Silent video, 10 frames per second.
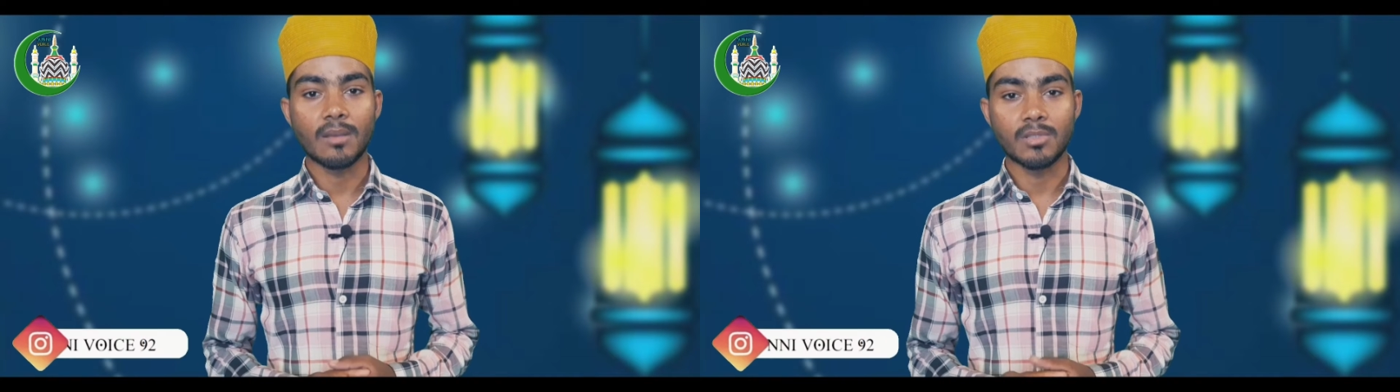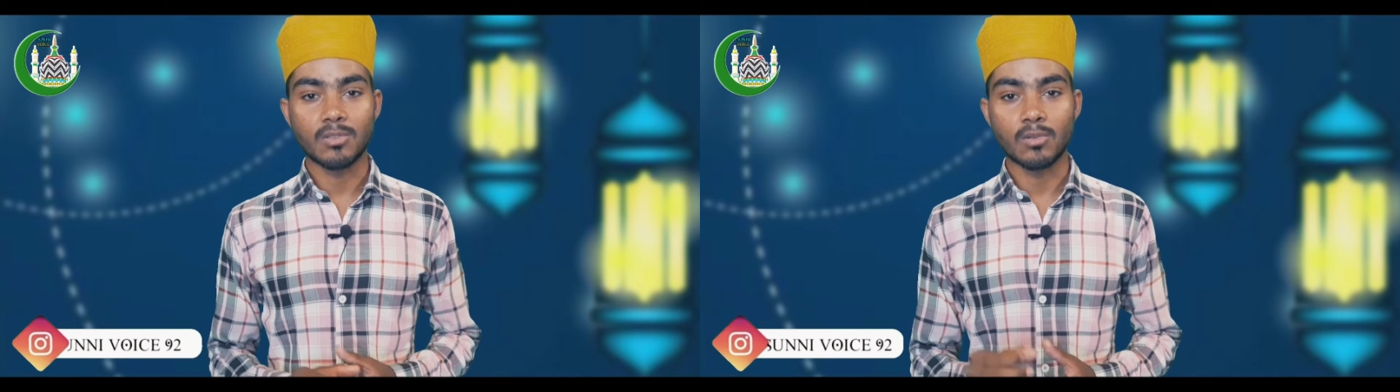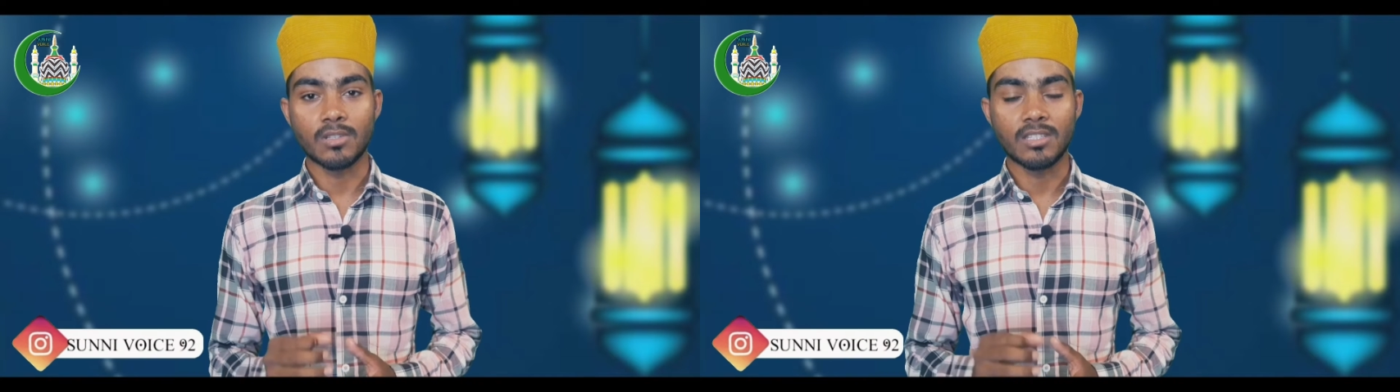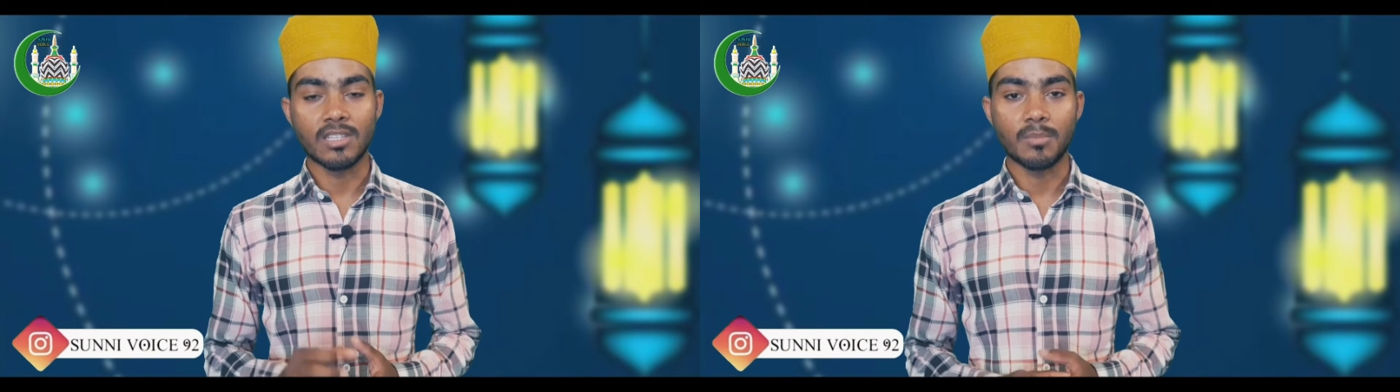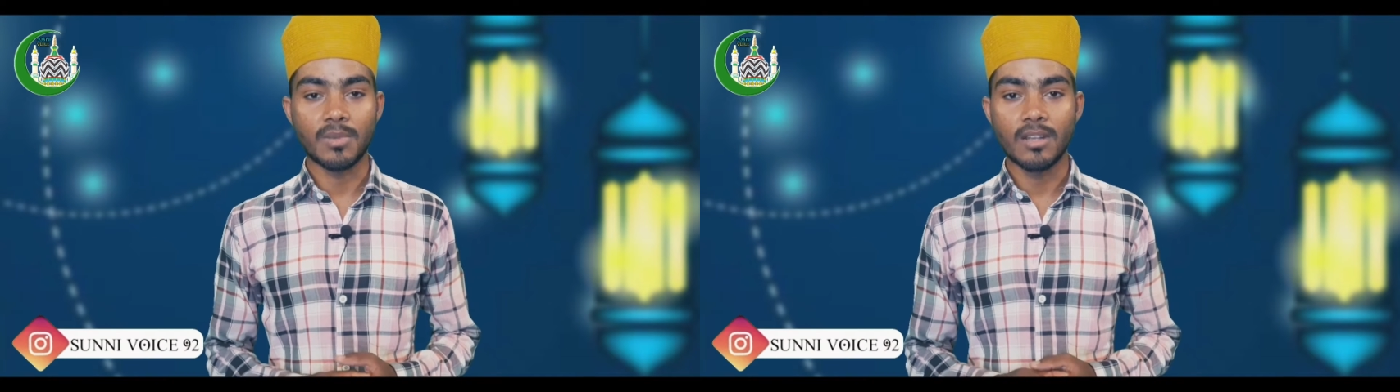पहले आपसे
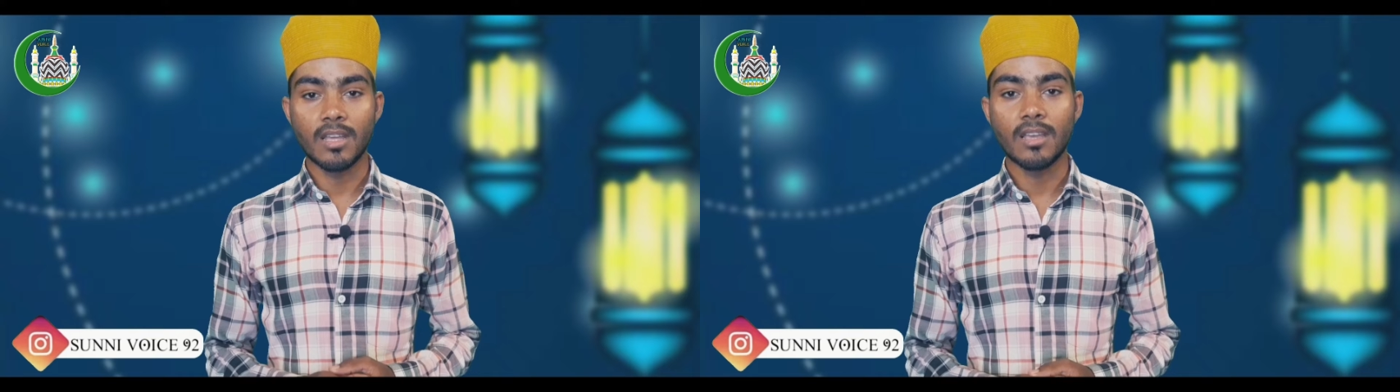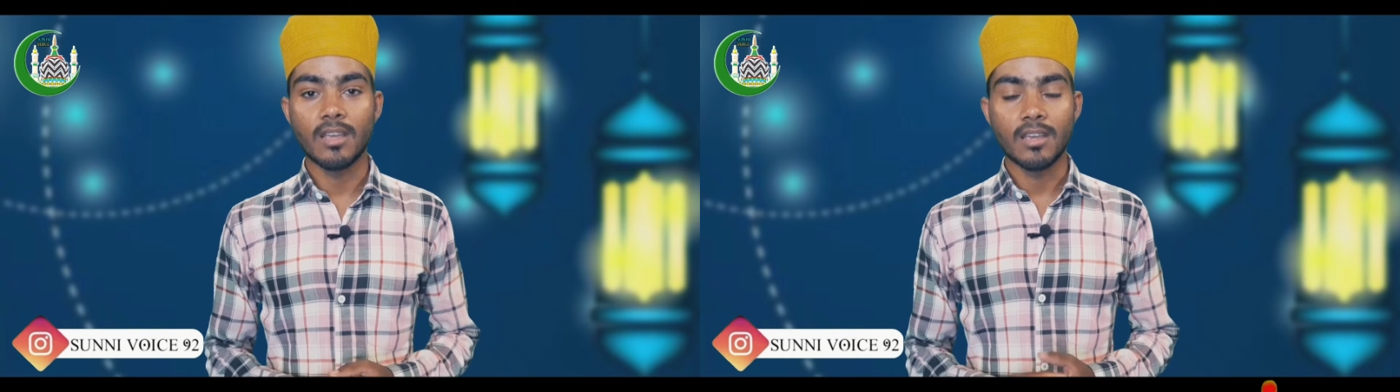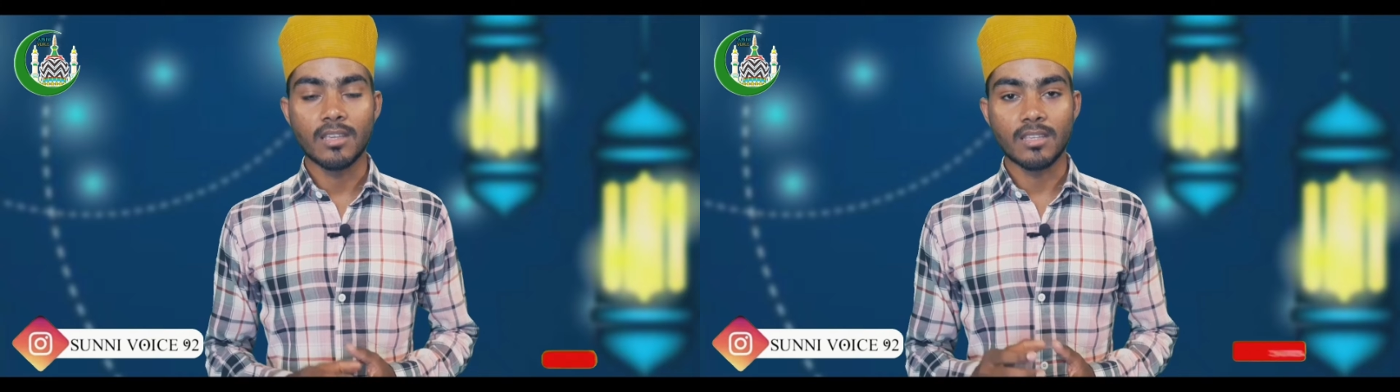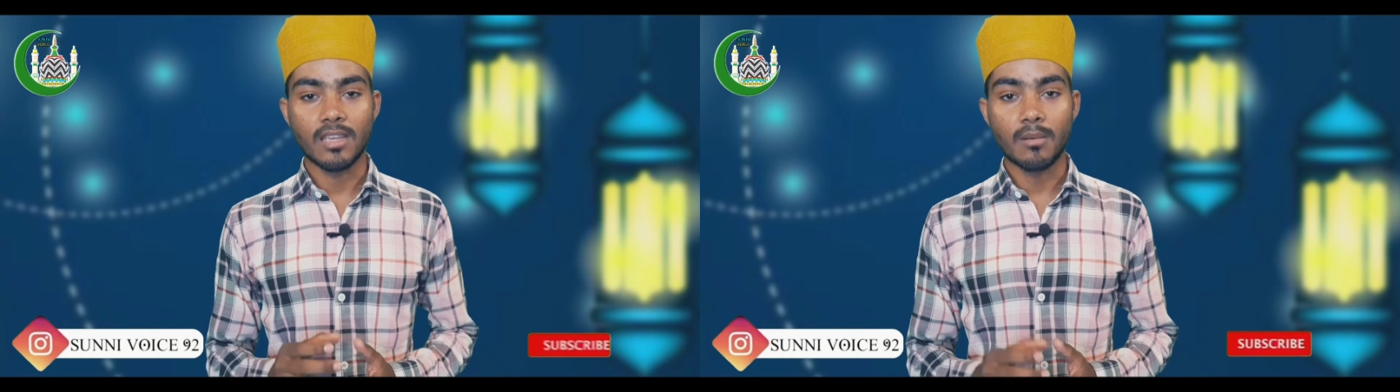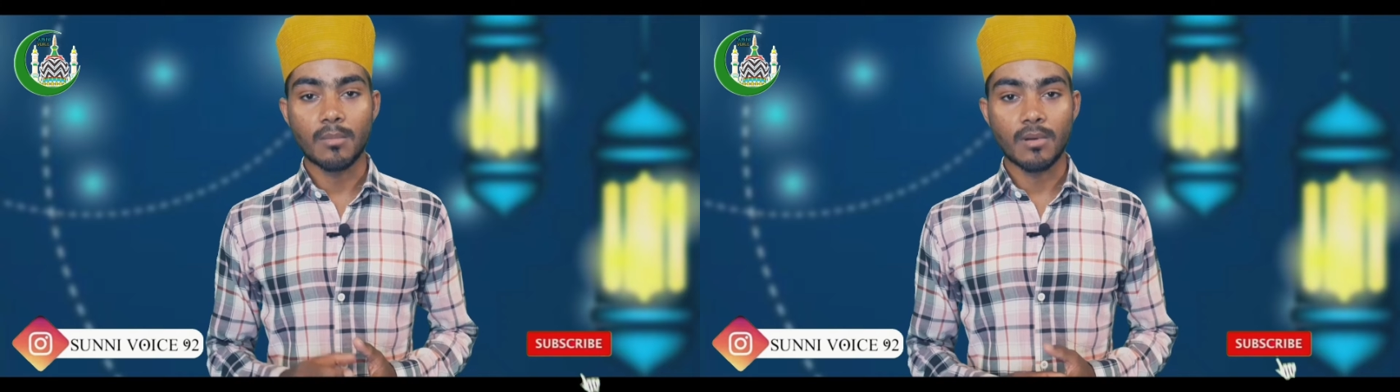छोटी सी अपील है
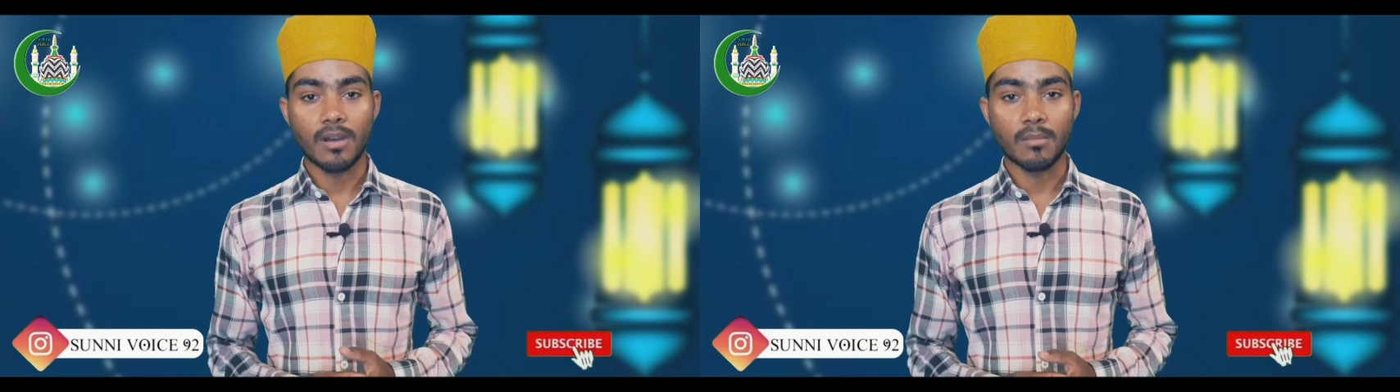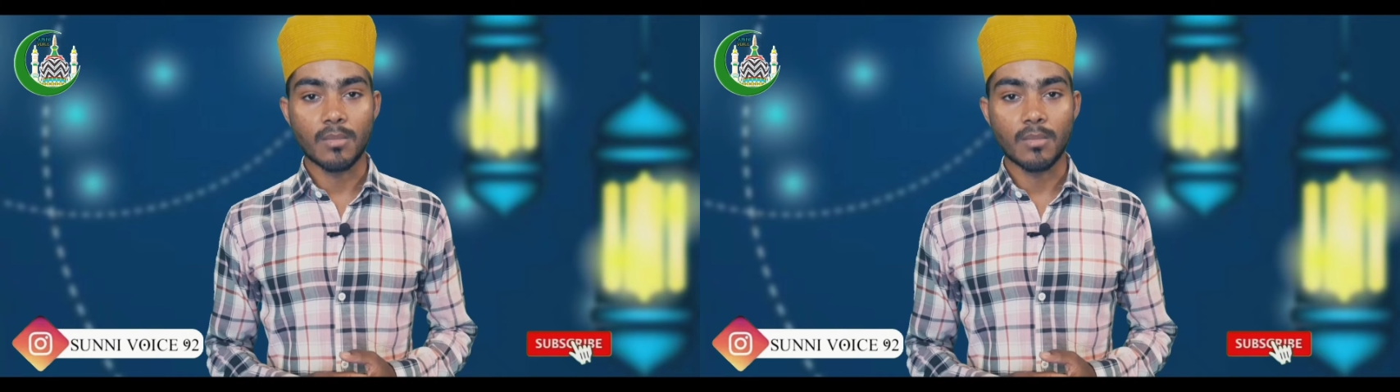या